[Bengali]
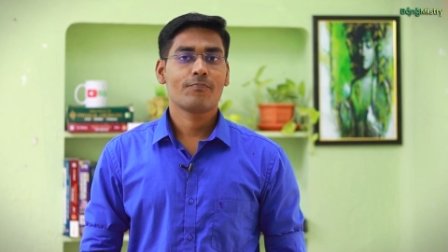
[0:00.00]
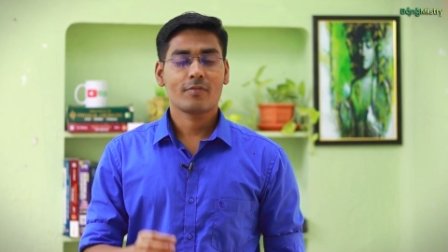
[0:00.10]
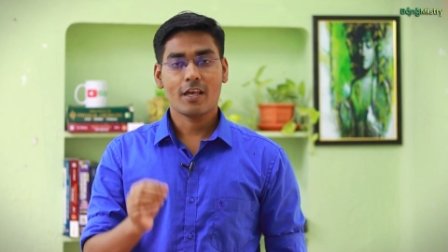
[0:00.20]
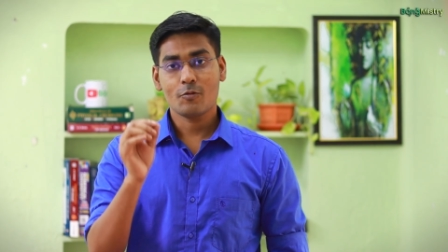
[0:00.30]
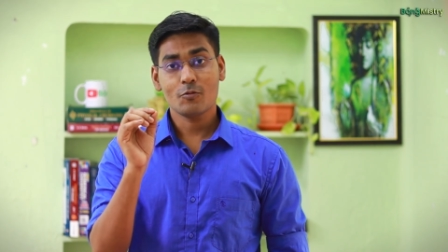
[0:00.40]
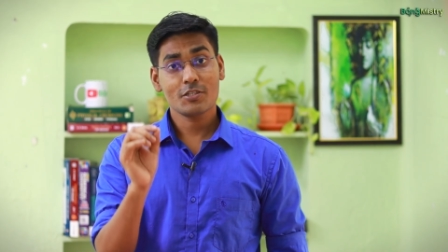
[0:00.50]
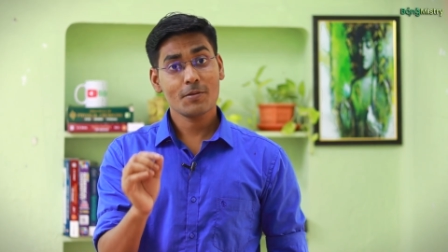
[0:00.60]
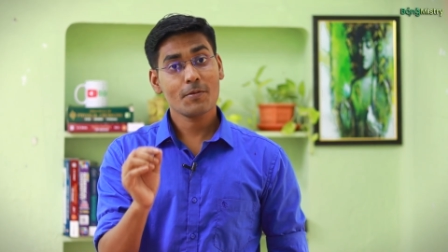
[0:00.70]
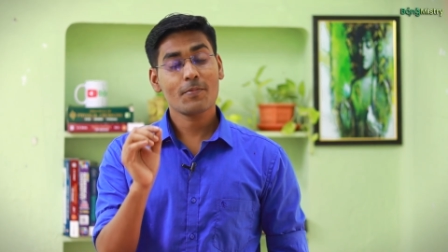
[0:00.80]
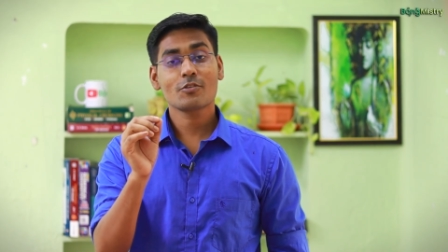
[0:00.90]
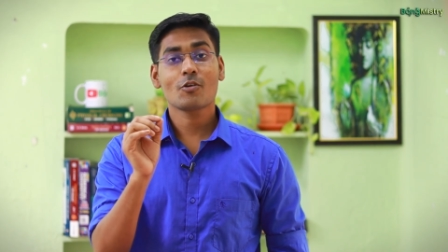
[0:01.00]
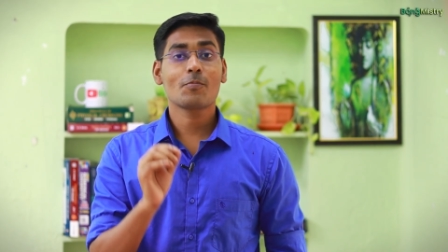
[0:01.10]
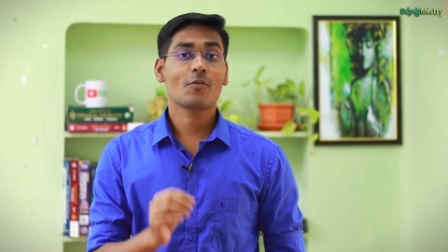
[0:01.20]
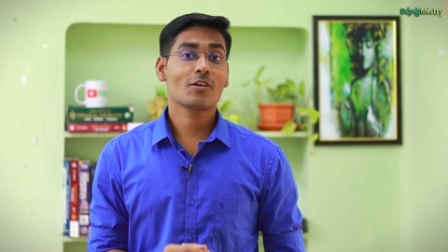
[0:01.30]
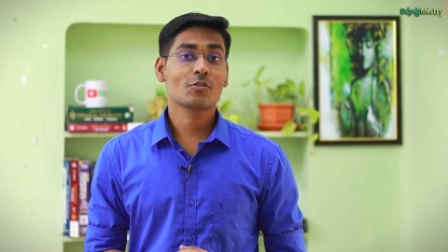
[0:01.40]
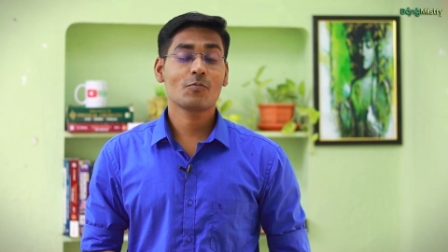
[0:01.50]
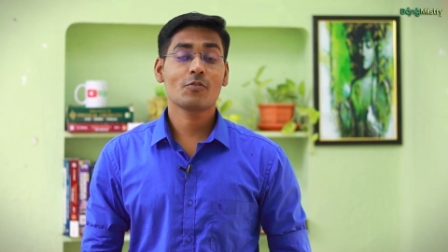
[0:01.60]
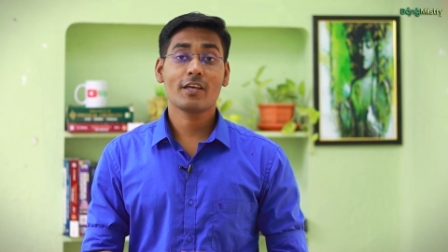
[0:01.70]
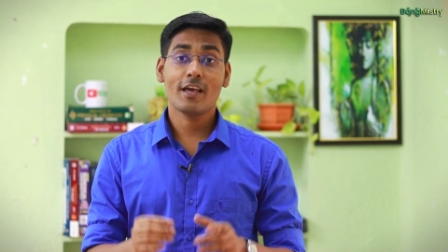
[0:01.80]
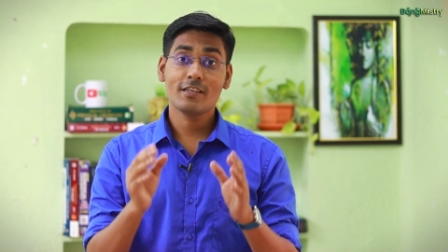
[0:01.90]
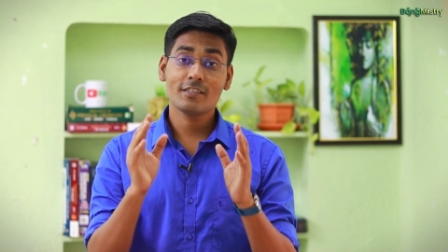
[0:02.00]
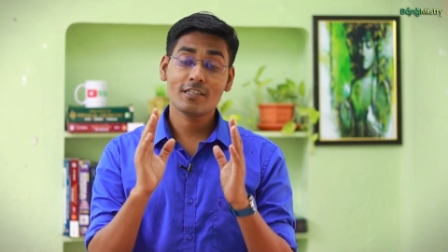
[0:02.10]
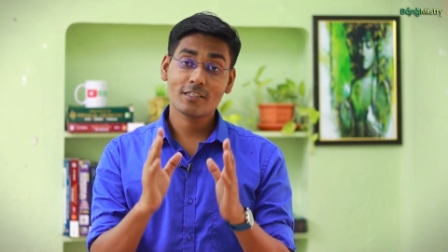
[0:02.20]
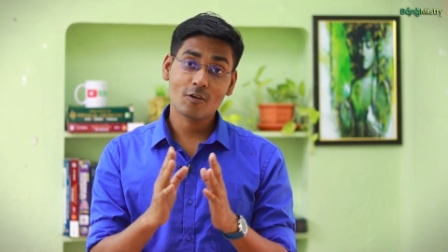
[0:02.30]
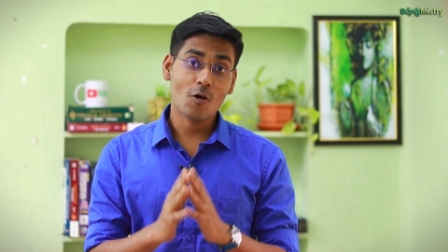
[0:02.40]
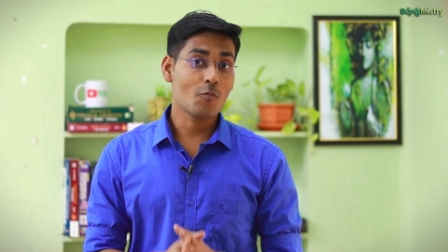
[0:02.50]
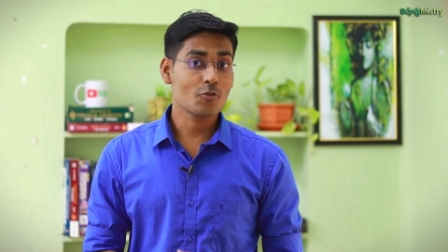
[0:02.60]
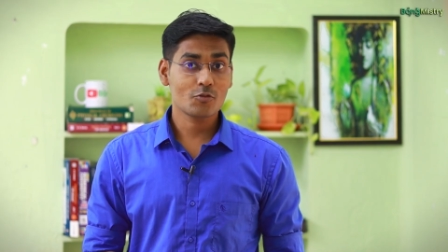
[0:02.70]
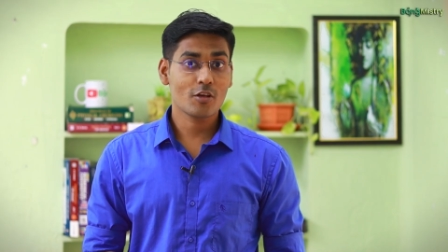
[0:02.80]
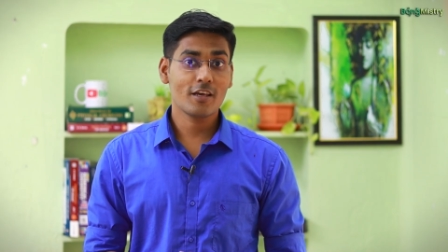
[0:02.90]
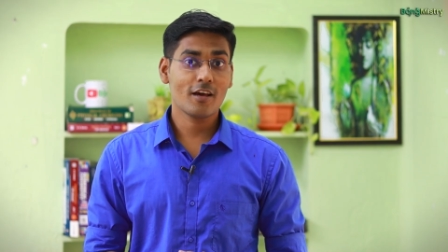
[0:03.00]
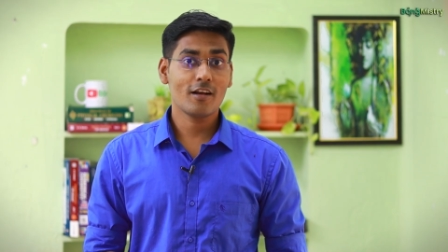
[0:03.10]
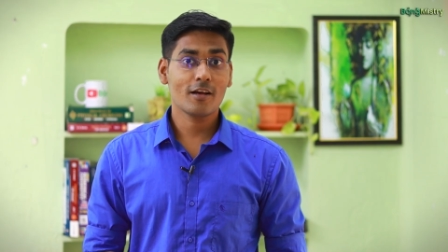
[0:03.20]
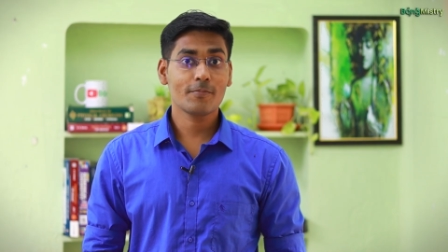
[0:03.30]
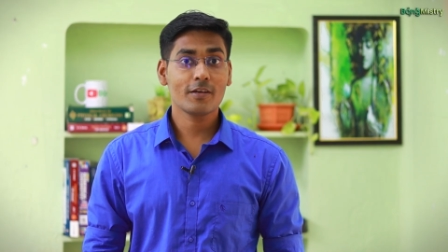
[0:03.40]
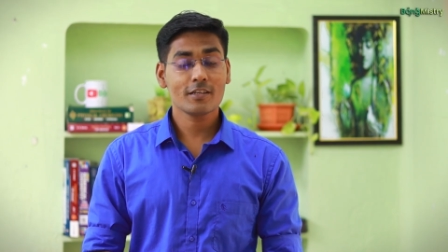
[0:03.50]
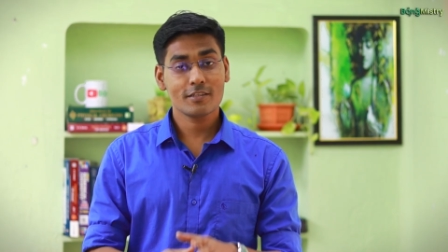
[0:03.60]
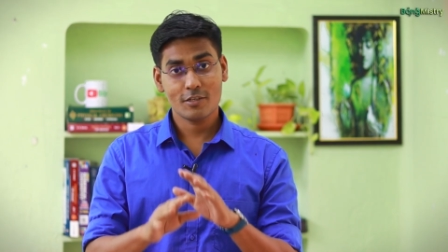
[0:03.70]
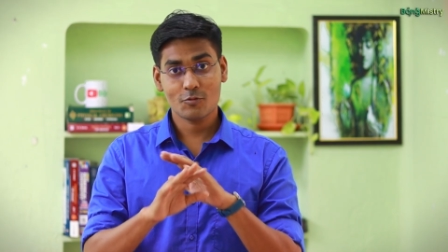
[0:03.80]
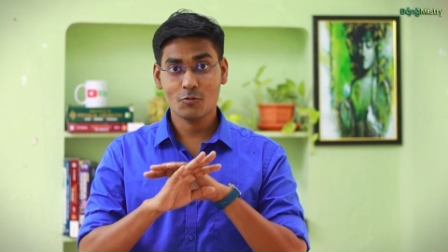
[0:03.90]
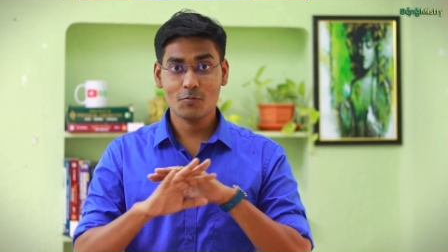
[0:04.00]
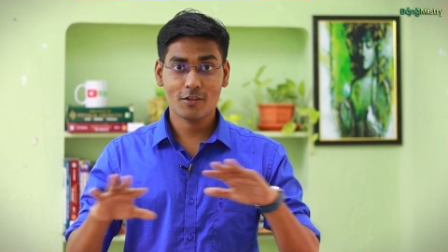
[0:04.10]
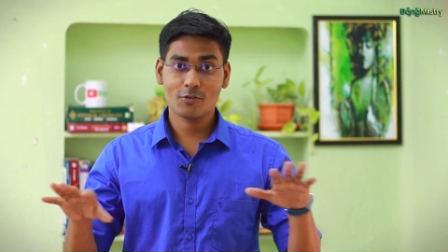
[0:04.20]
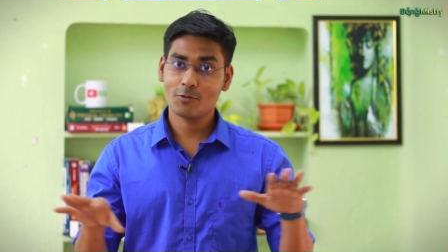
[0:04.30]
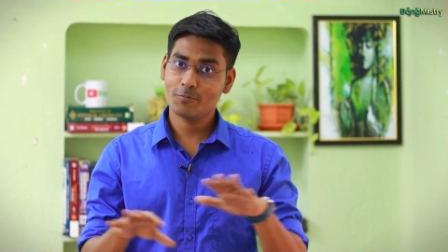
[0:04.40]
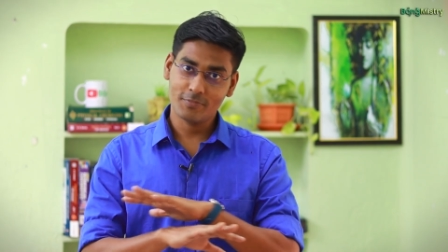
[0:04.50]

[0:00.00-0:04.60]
তাই কোশ্চেন পেপার সলভ করার সময় এই জিনিসটা অবশ্যই খেয়াল রাখবে যে শুধুমাত্র